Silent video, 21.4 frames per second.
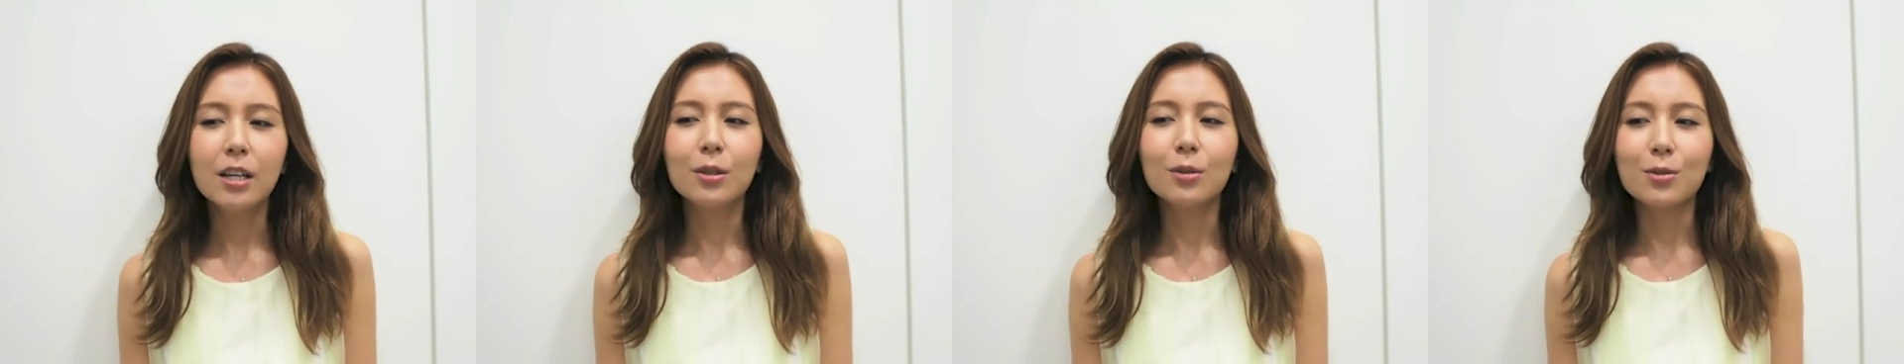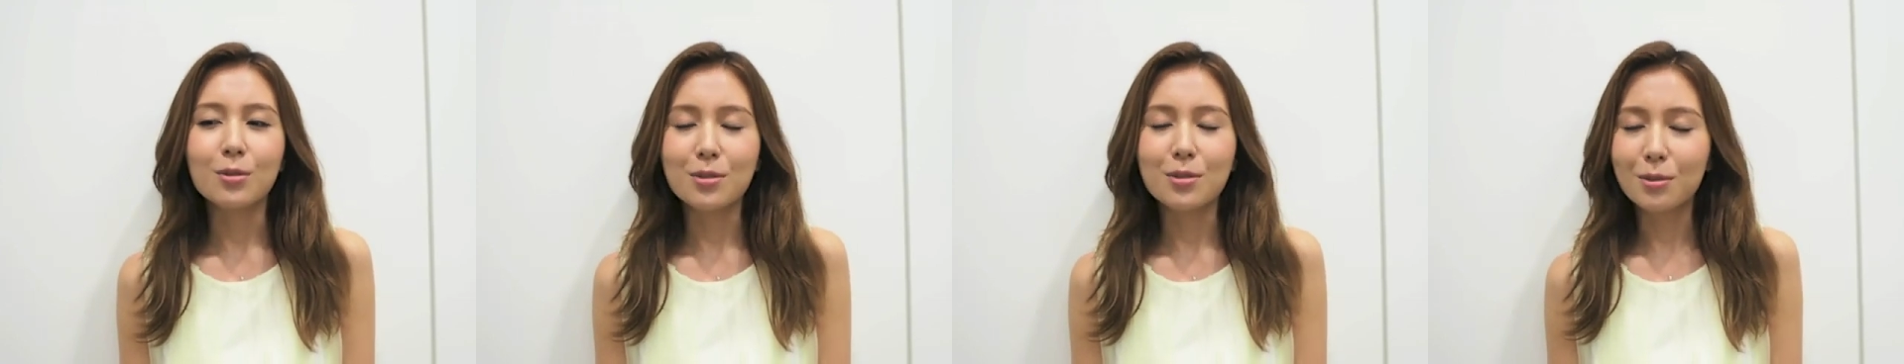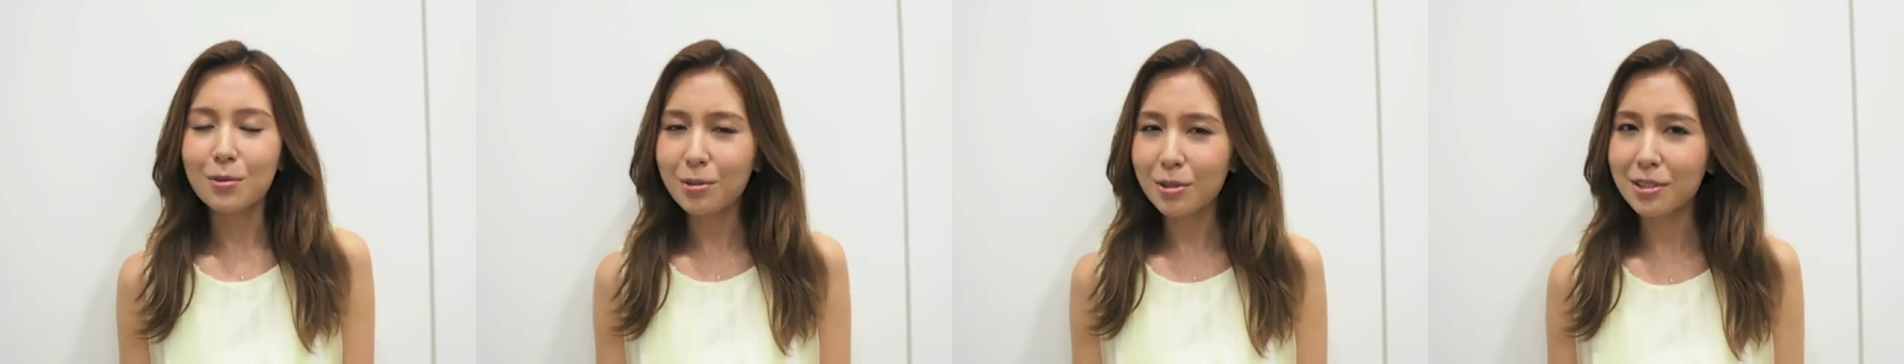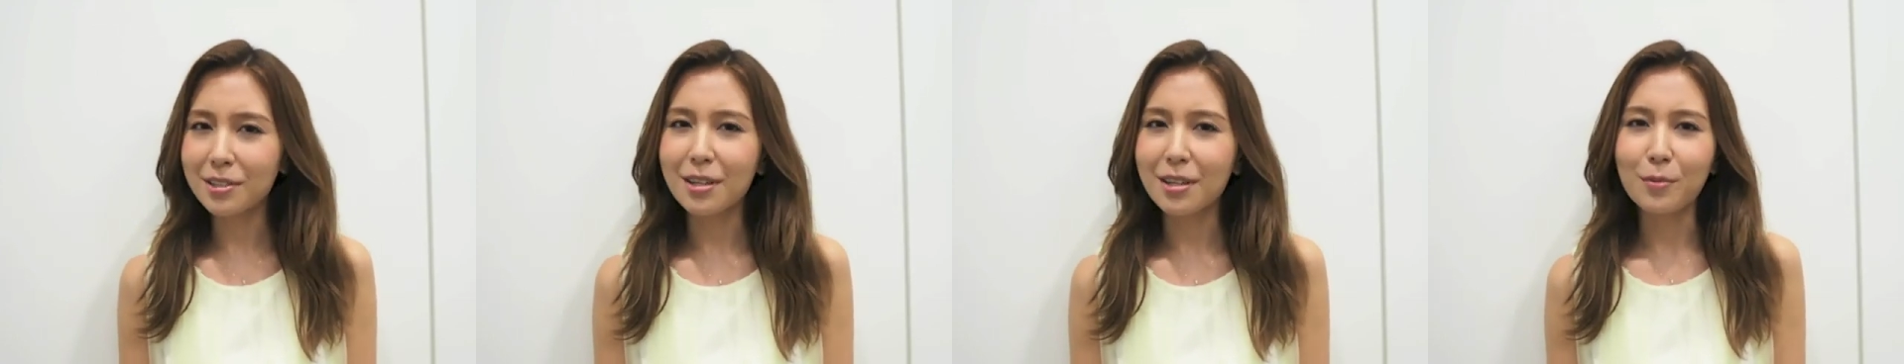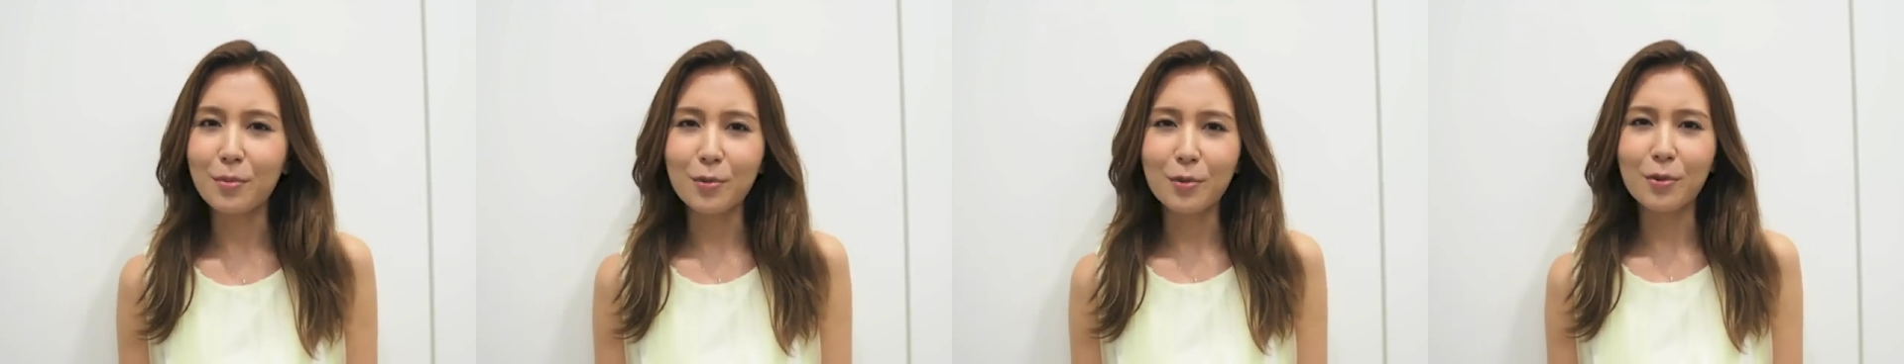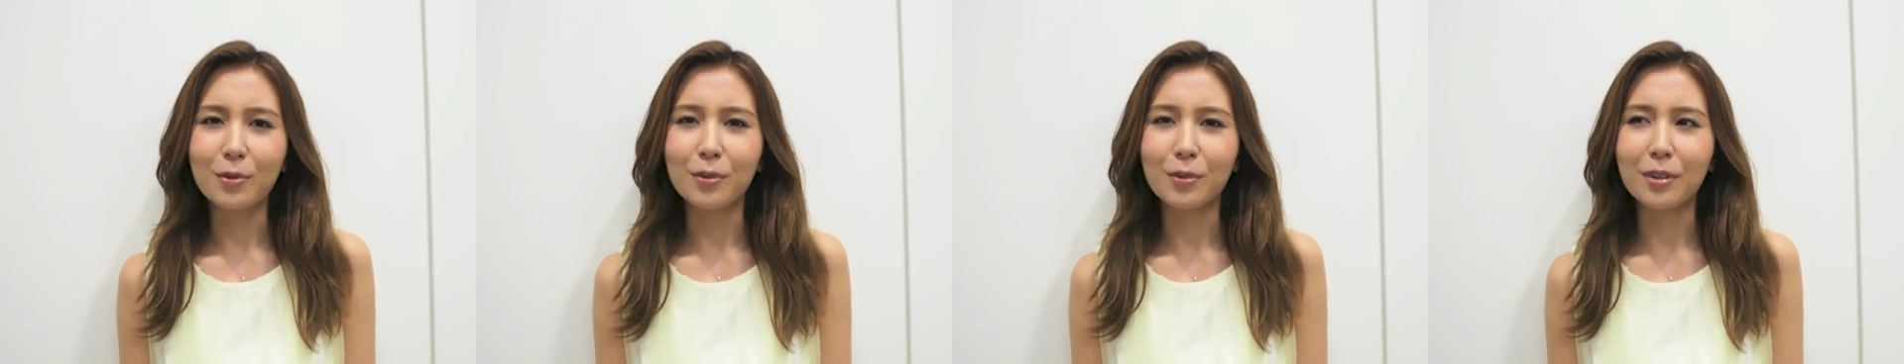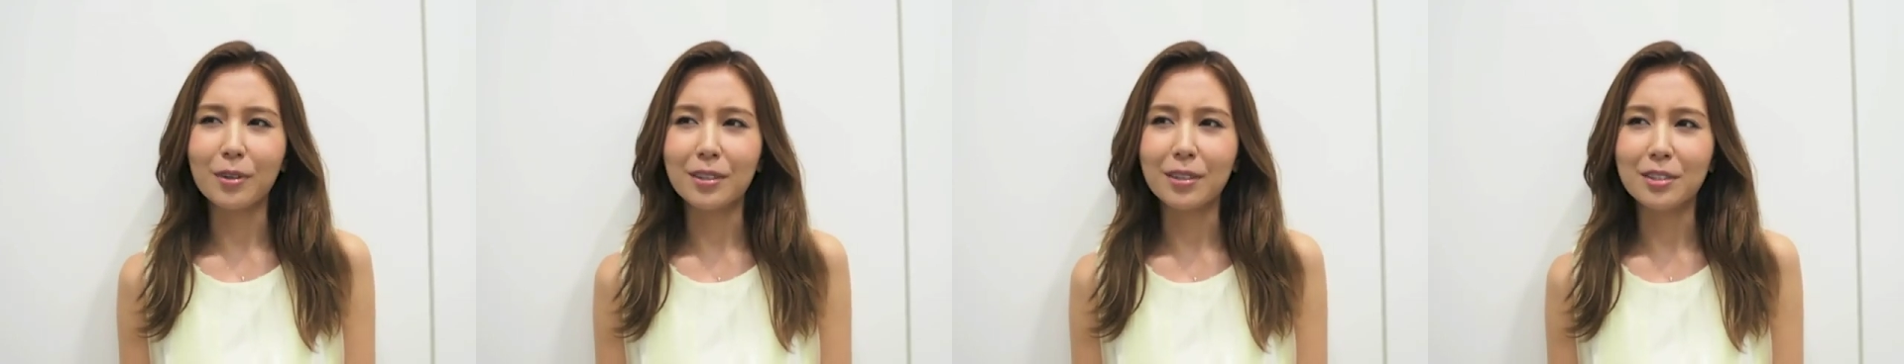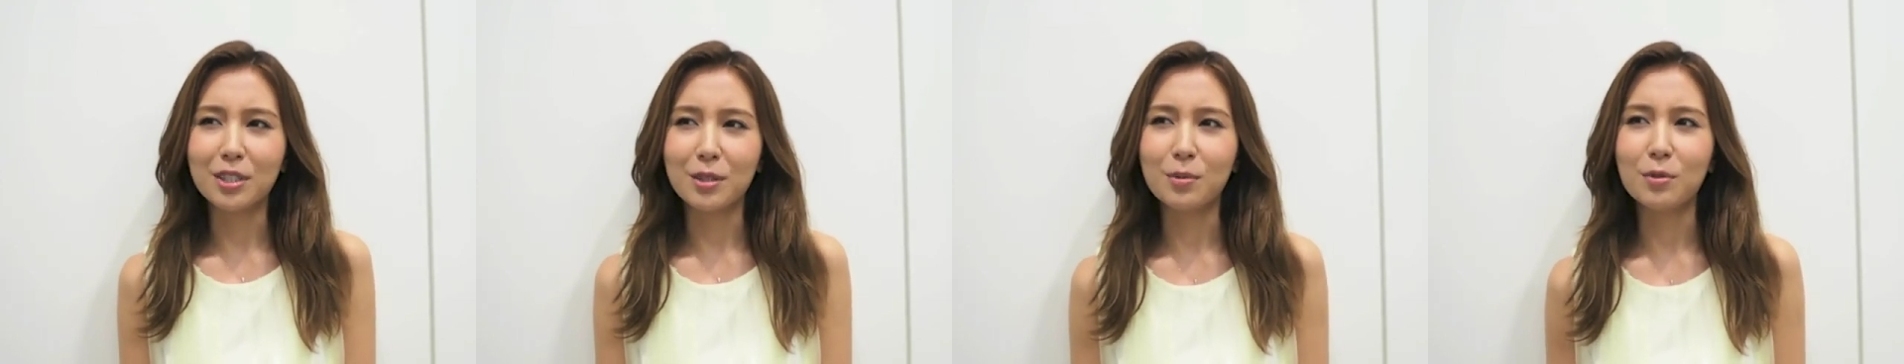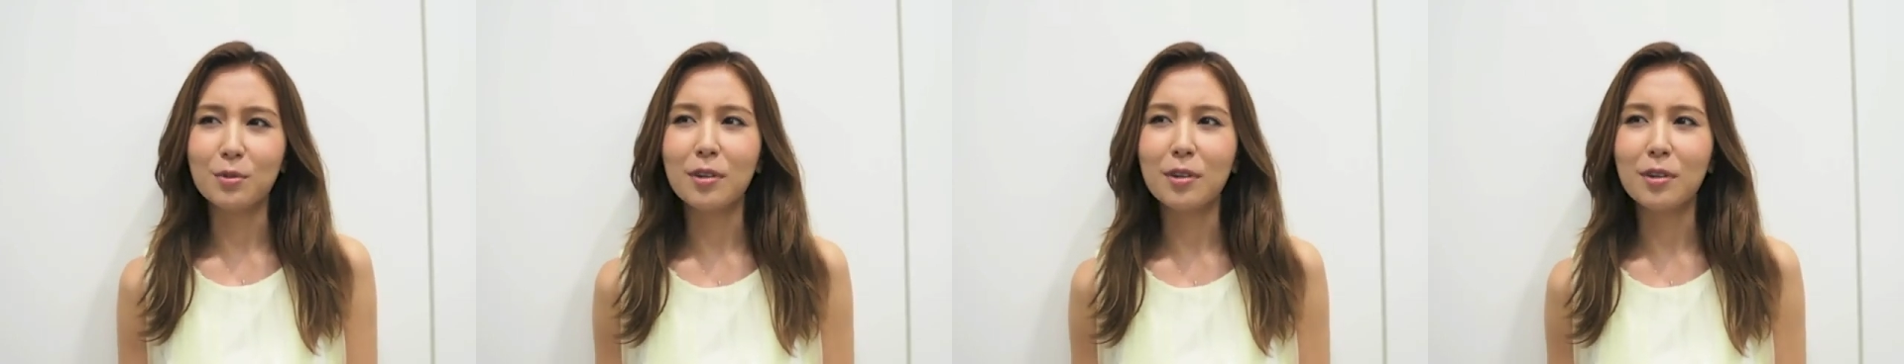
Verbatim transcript: こう少しでも自